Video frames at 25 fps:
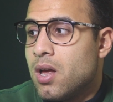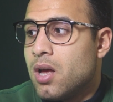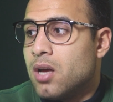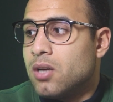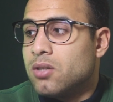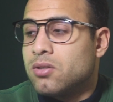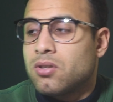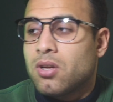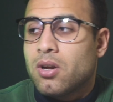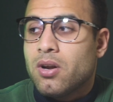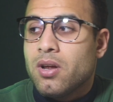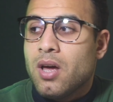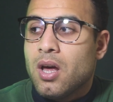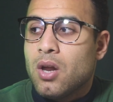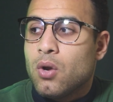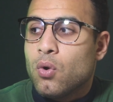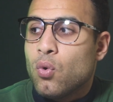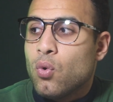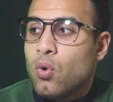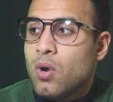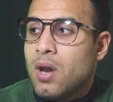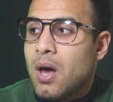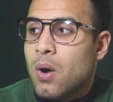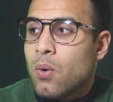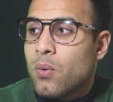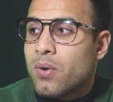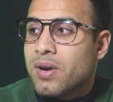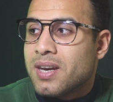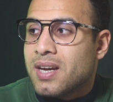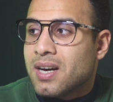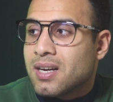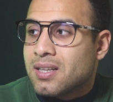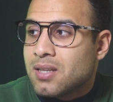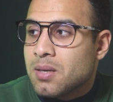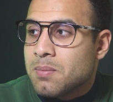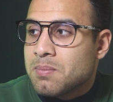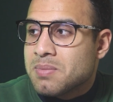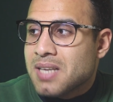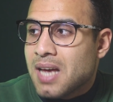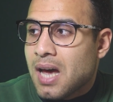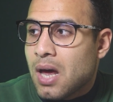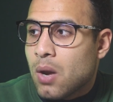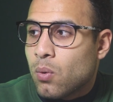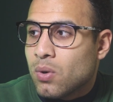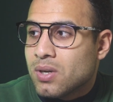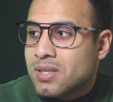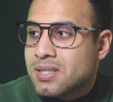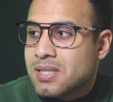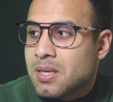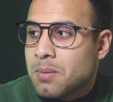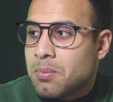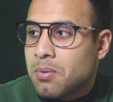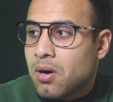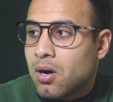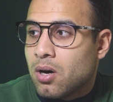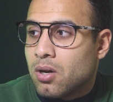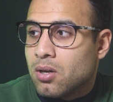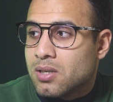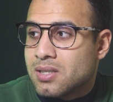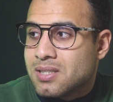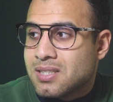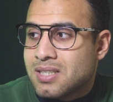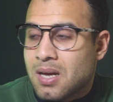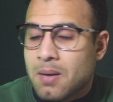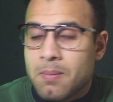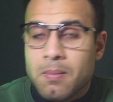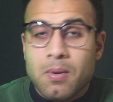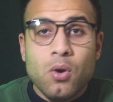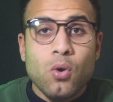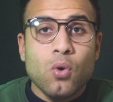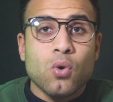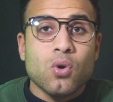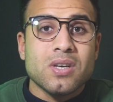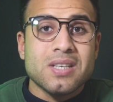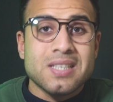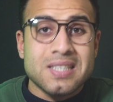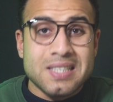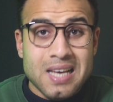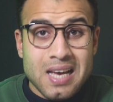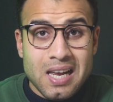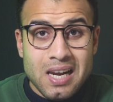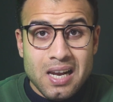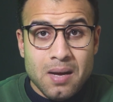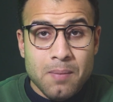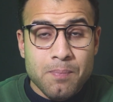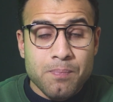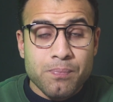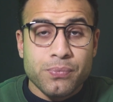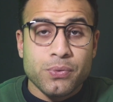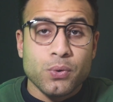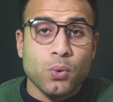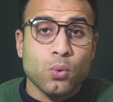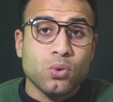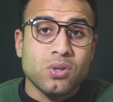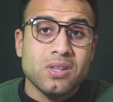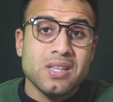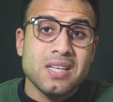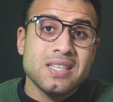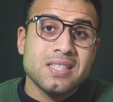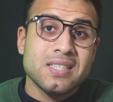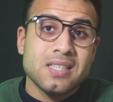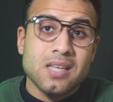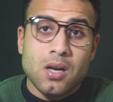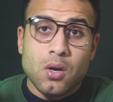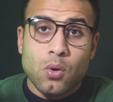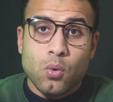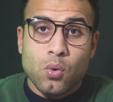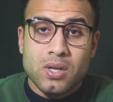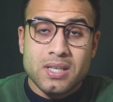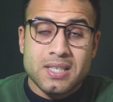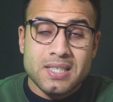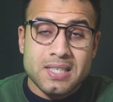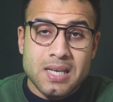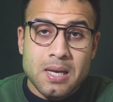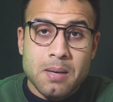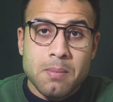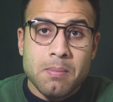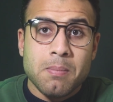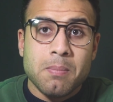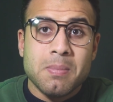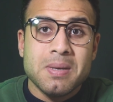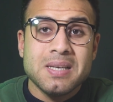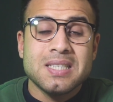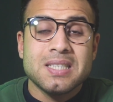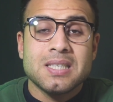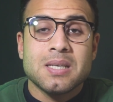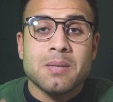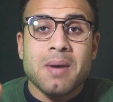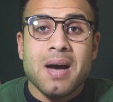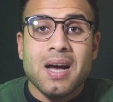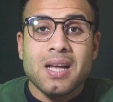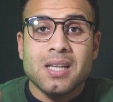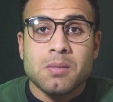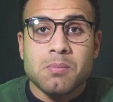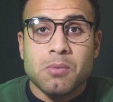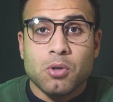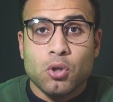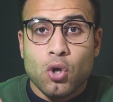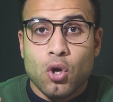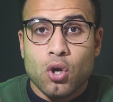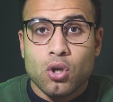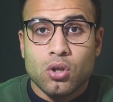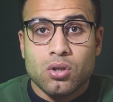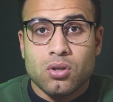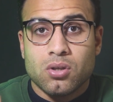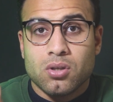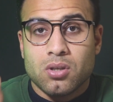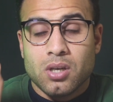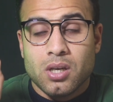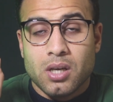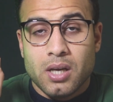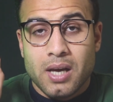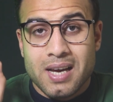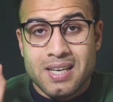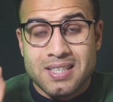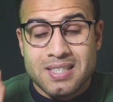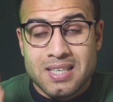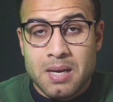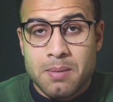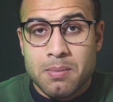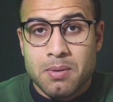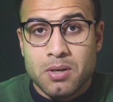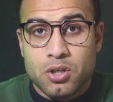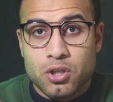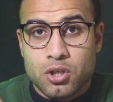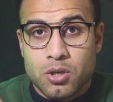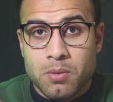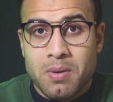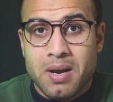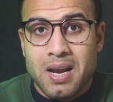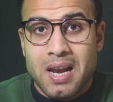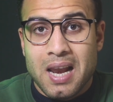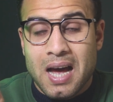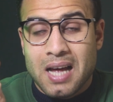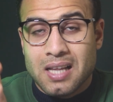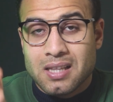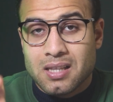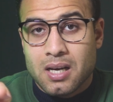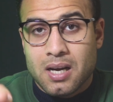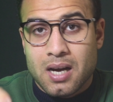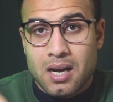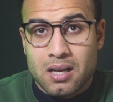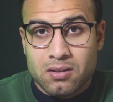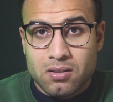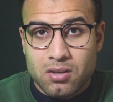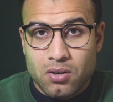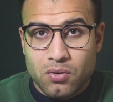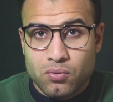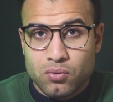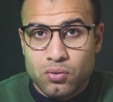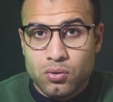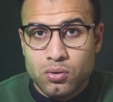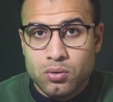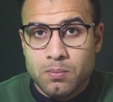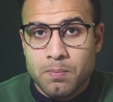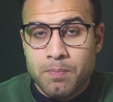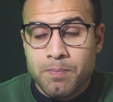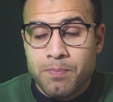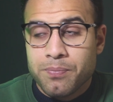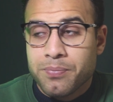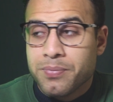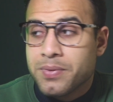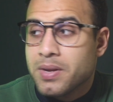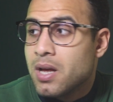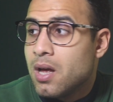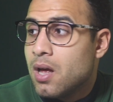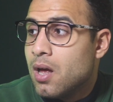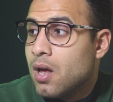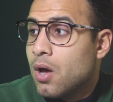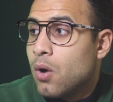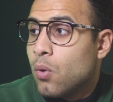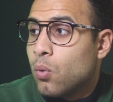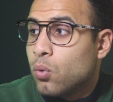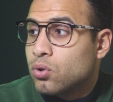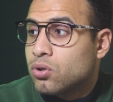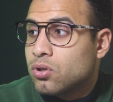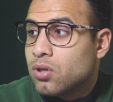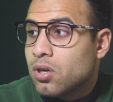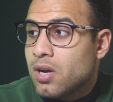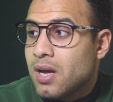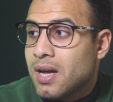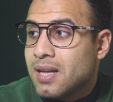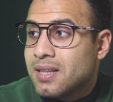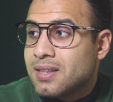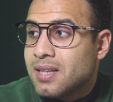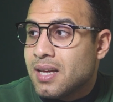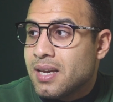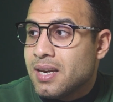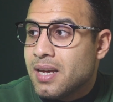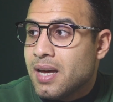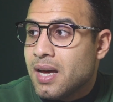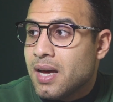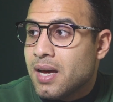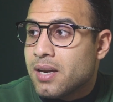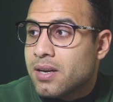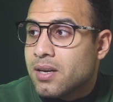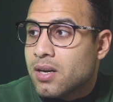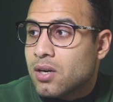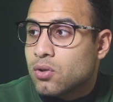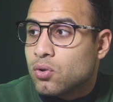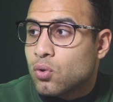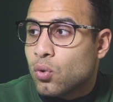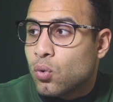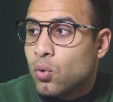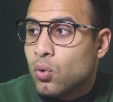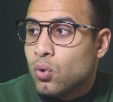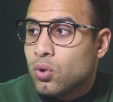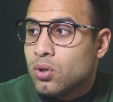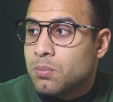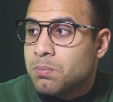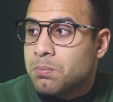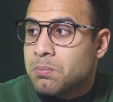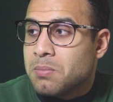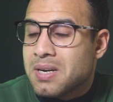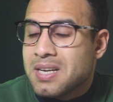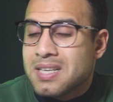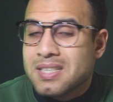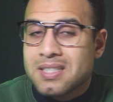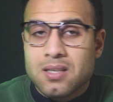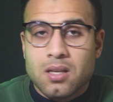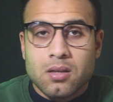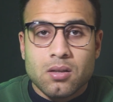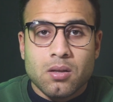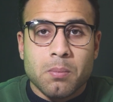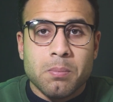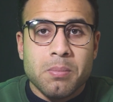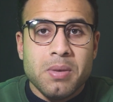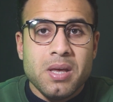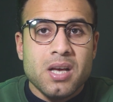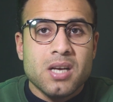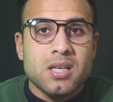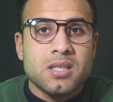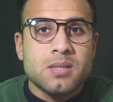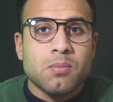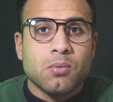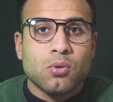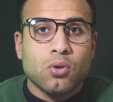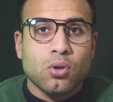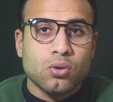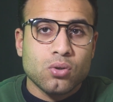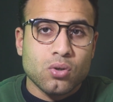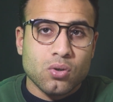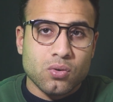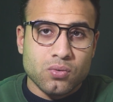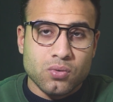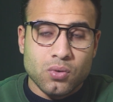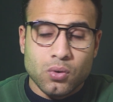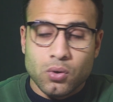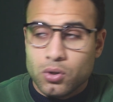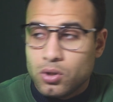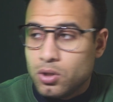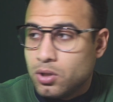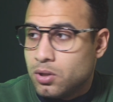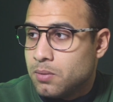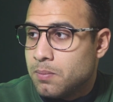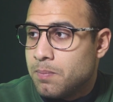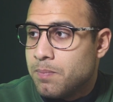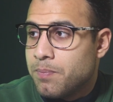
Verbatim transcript: الطريقة الأولى وإنك تمسح الواتساب خالص تعمل له إزالة وتنزل الواتساب بس بعد ما تحط حساب الجيميل عندك على التليفون والطريقة التانية إنك تكون منزل تطبيق اسمه دكتور فون